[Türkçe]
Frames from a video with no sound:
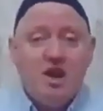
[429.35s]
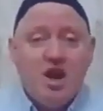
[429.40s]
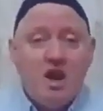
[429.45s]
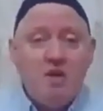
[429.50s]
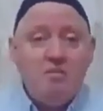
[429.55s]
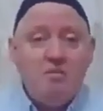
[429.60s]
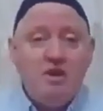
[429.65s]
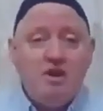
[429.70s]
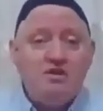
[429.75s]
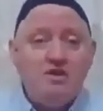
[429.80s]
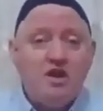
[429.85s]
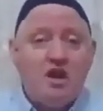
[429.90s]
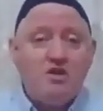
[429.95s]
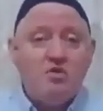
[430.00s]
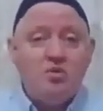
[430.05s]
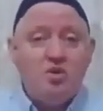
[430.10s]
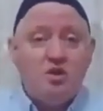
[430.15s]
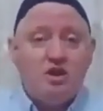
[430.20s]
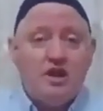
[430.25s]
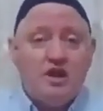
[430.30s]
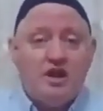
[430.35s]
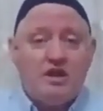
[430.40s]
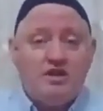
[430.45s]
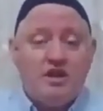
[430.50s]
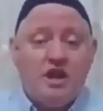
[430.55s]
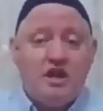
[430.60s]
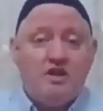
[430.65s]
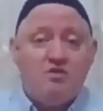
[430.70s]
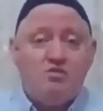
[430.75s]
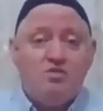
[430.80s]
Hemen radyolara,
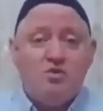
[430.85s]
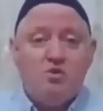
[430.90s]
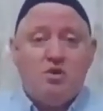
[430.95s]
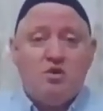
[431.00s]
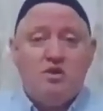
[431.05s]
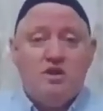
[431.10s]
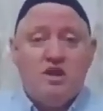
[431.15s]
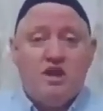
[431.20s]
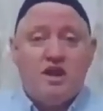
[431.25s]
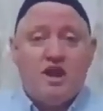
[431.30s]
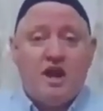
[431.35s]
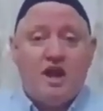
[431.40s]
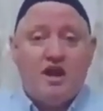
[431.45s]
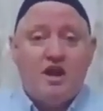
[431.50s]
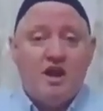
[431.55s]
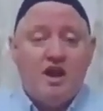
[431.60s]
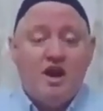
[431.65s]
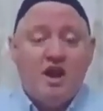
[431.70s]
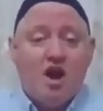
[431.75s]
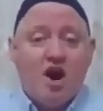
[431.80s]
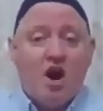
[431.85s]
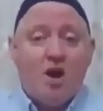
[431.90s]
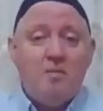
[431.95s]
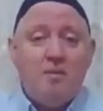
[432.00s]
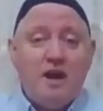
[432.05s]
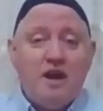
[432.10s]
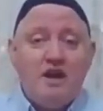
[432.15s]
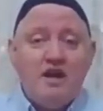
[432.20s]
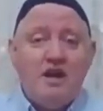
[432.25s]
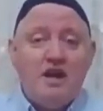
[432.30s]
televizyonlara,
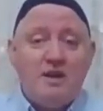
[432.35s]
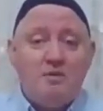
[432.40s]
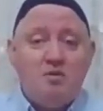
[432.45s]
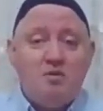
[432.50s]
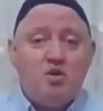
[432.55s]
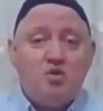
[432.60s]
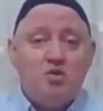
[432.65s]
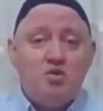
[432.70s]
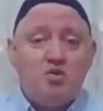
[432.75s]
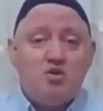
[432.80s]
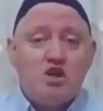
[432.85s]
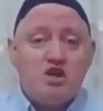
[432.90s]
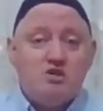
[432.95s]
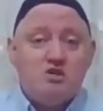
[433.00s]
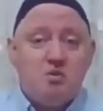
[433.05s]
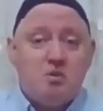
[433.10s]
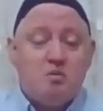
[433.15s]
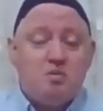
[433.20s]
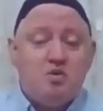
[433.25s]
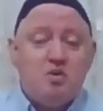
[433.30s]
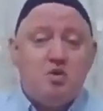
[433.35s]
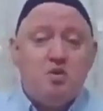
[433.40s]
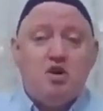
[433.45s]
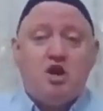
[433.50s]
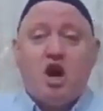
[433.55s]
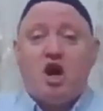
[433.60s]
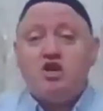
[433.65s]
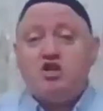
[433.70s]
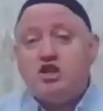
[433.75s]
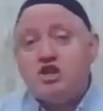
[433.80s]
haberlere bakıyoruz ki acaba bugün
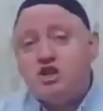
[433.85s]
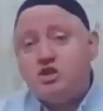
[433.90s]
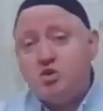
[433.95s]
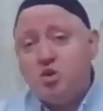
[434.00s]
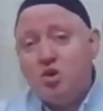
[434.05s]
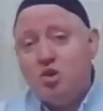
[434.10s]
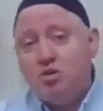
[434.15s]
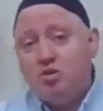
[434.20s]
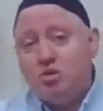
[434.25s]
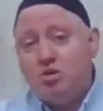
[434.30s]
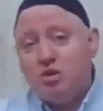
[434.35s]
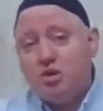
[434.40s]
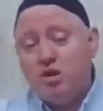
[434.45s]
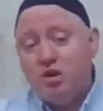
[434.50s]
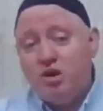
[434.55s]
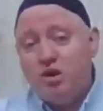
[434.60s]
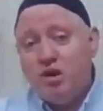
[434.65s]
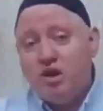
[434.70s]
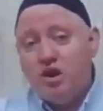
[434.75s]
kaç kişi öldü?